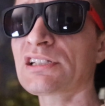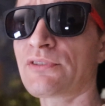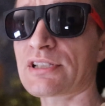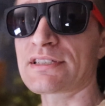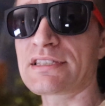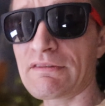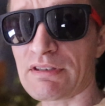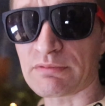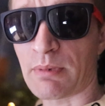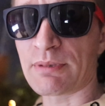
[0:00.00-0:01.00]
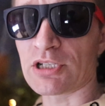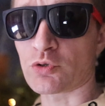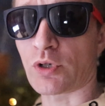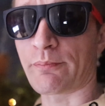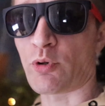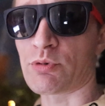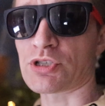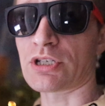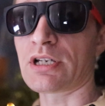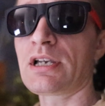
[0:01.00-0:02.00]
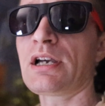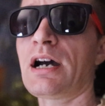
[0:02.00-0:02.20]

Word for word: 29 автомобилей скорой помощи,